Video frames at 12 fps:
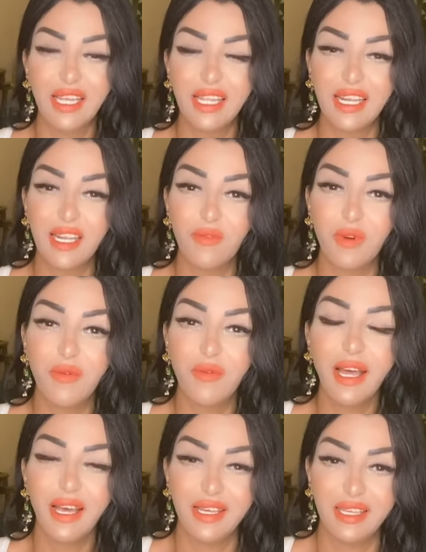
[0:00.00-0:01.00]
لما
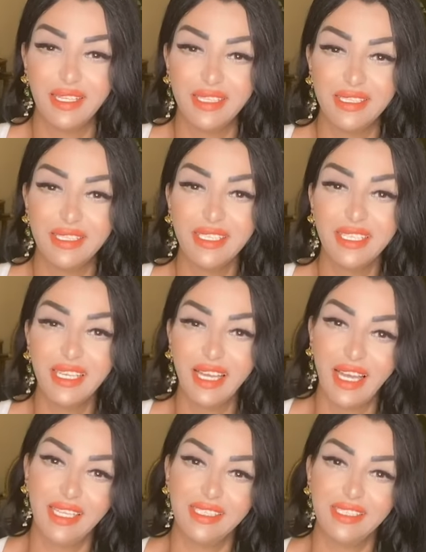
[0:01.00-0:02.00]
بقى يجي
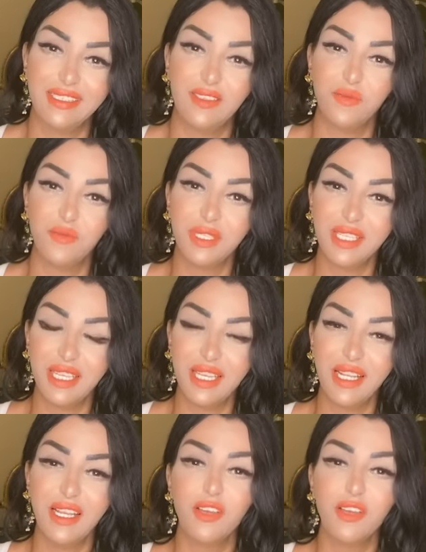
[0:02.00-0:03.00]
حد
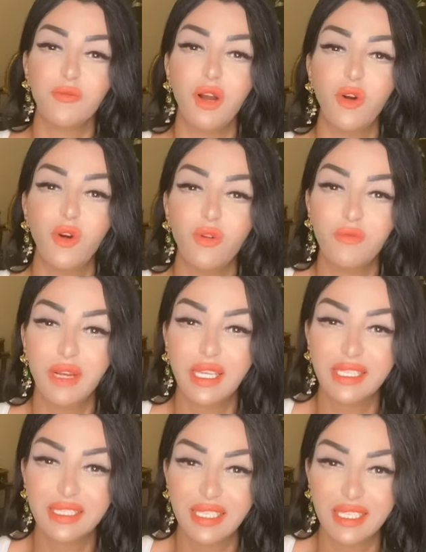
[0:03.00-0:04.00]
بديل بقوا هما
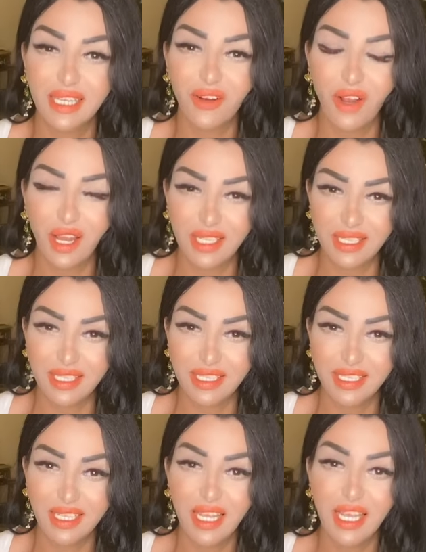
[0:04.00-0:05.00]
يتريقوا عليه
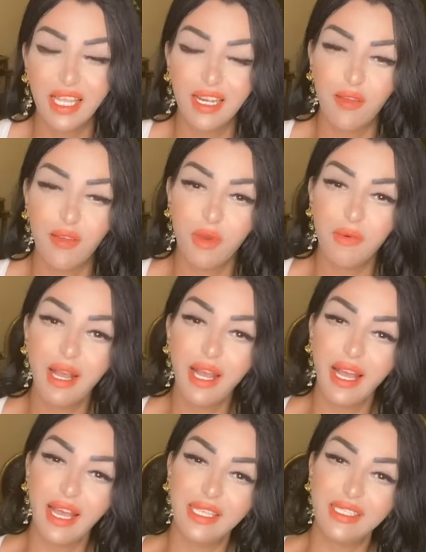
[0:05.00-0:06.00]
لما بقى
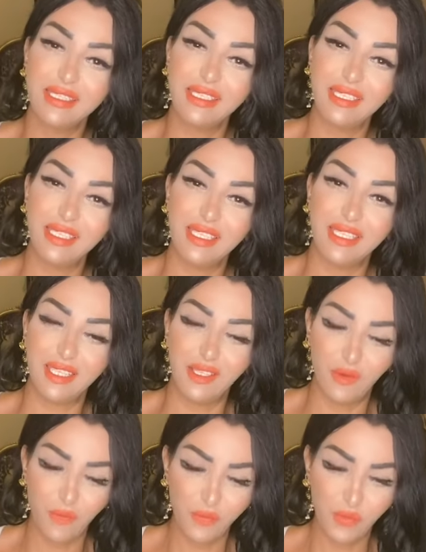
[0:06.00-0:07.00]
حد يجي
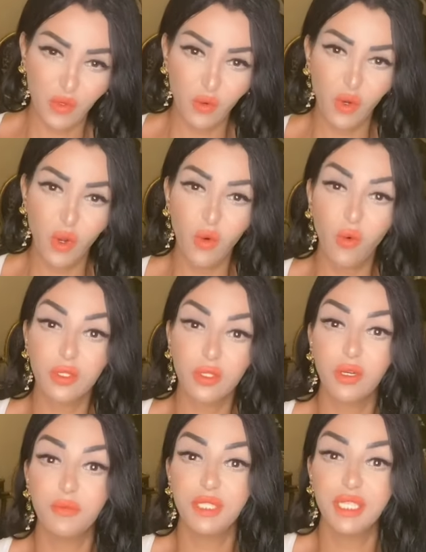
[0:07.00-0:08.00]
وهو
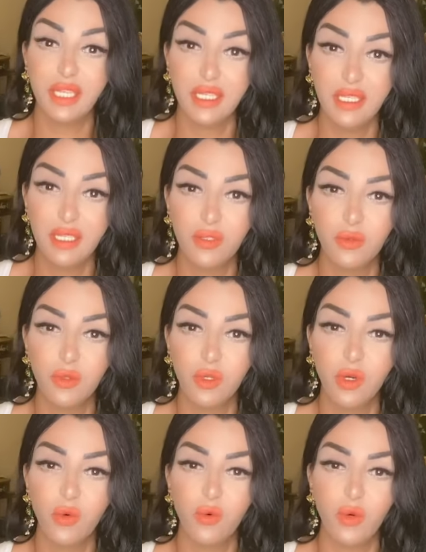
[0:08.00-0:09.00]
طبيعي
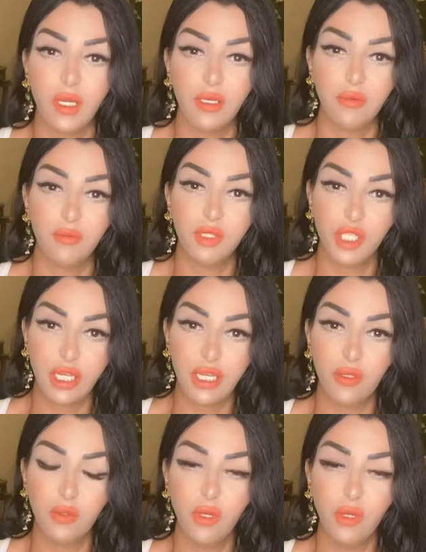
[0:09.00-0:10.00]
وهو
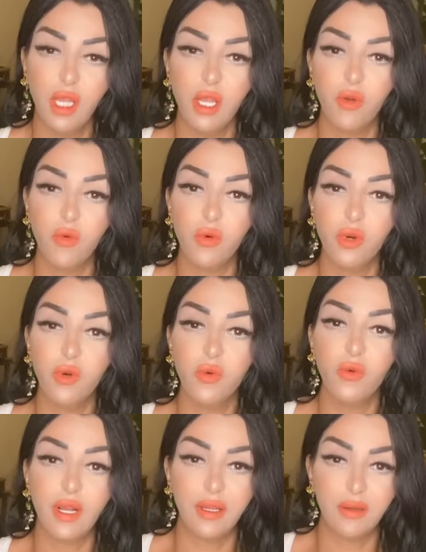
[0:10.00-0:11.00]
بشكله
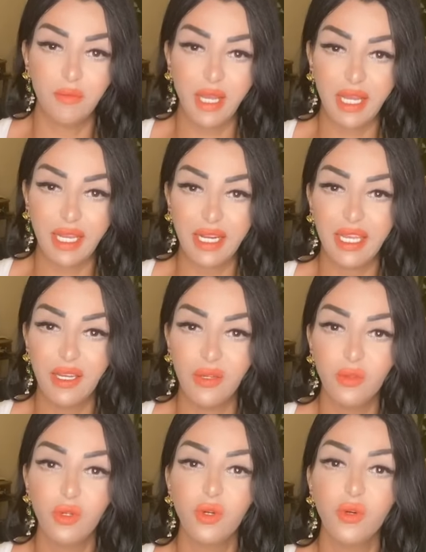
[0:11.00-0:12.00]
وهو
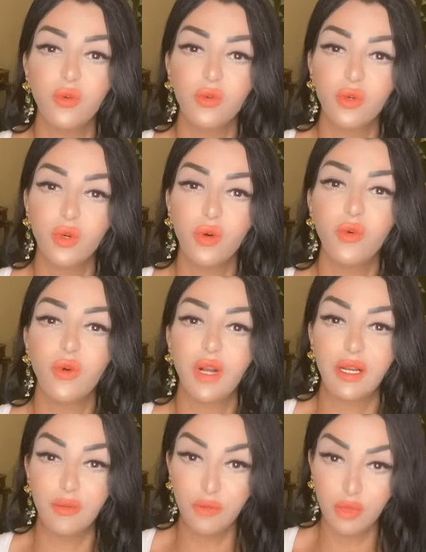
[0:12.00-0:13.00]
بأخلاقه وهو
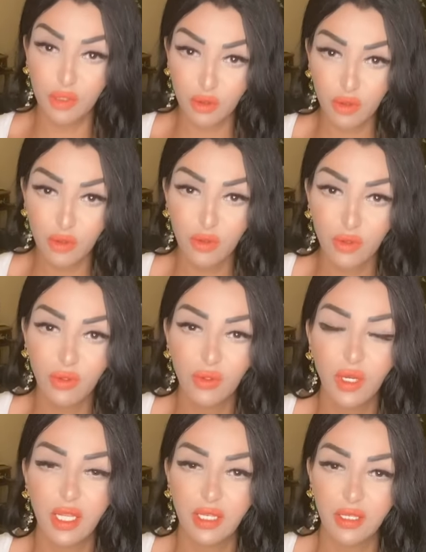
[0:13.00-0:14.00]
بجذوره
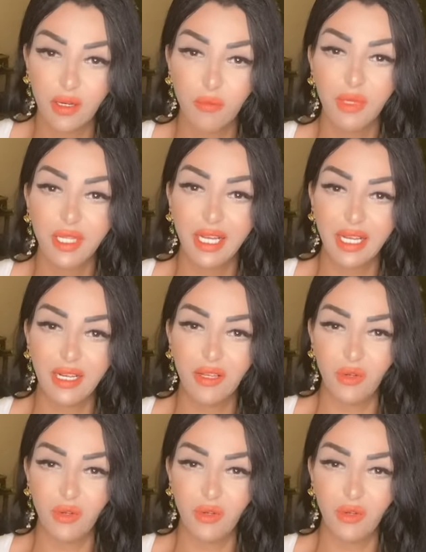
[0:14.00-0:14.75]
اللي ربنا خلقه